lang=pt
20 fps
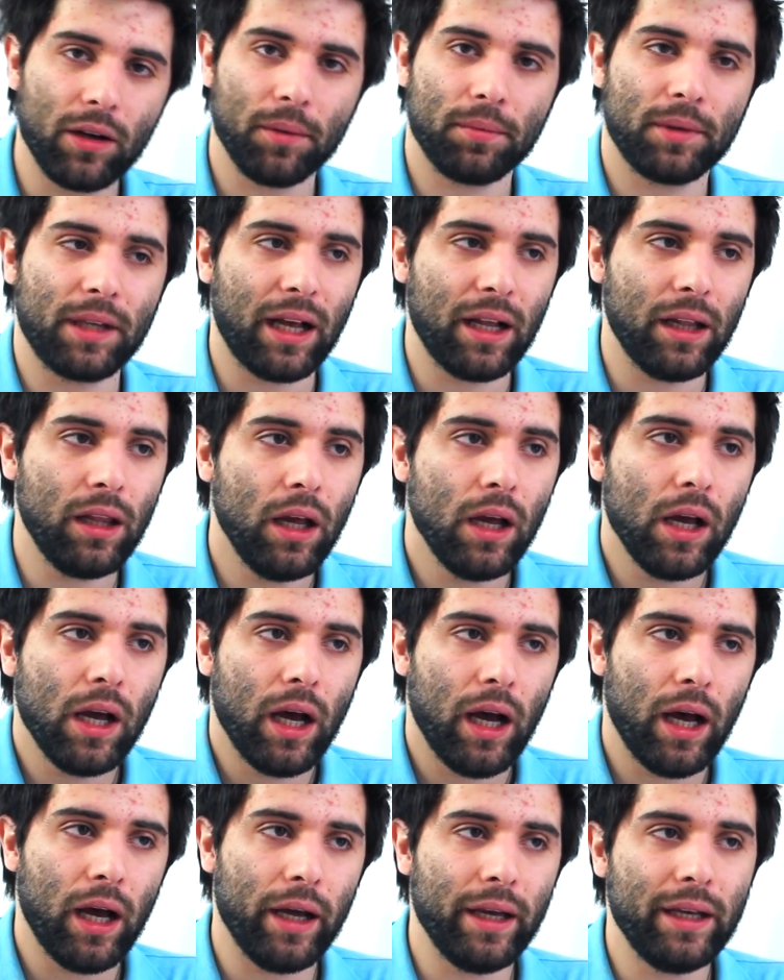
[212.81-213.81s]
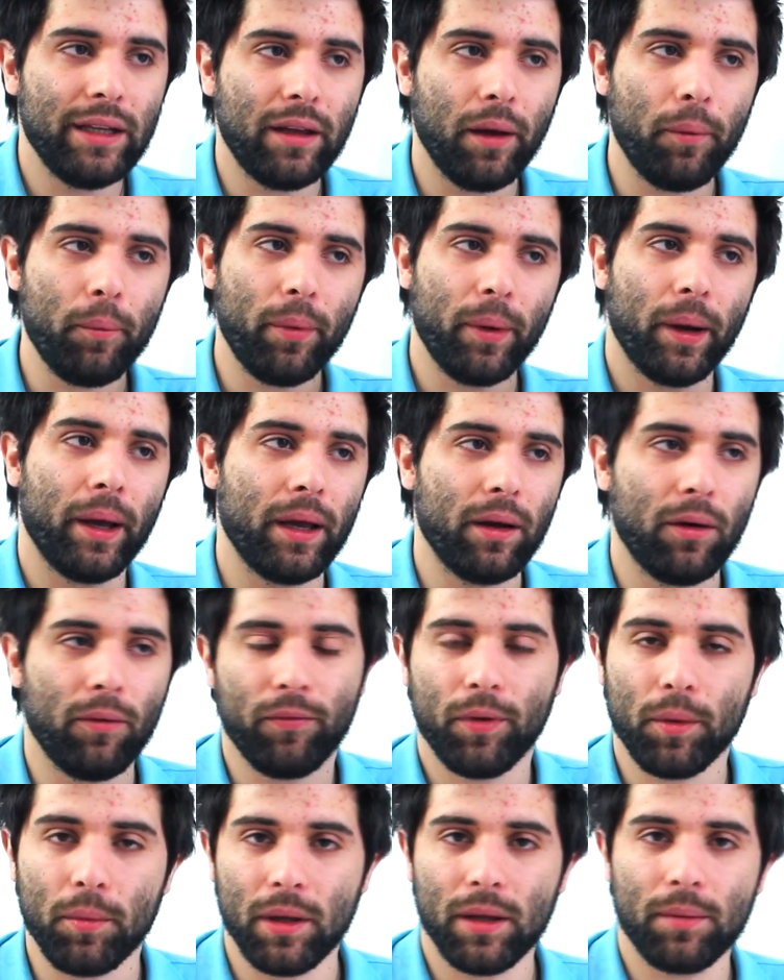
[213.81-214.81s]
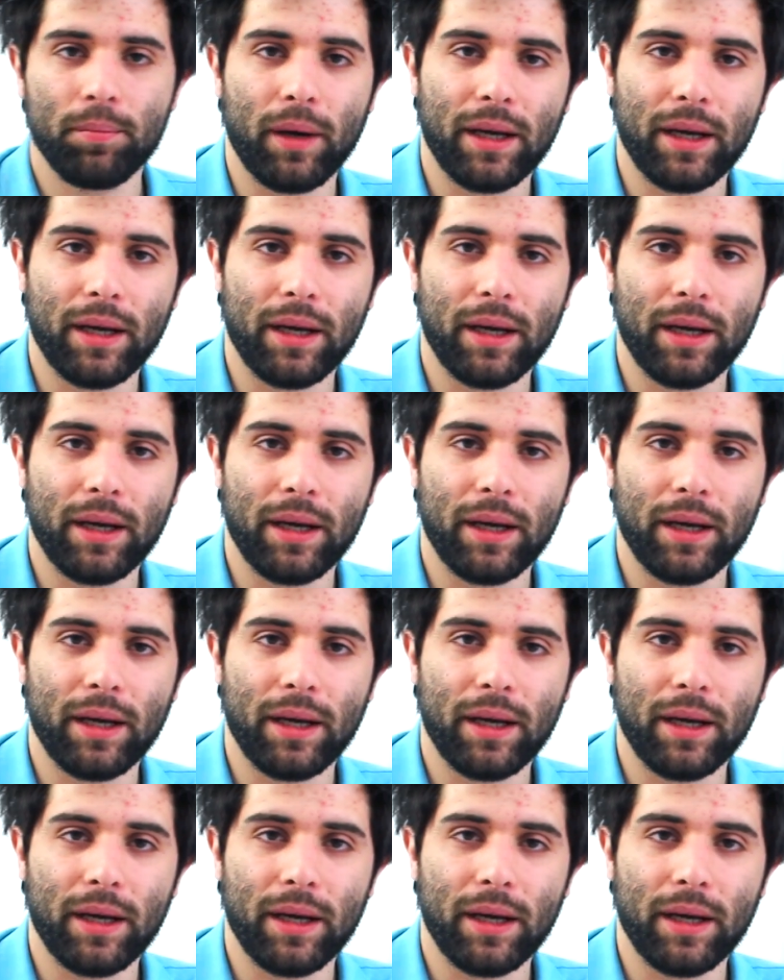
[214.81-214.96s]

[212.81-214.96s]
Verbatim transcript: capital, uh, e também, obviamente,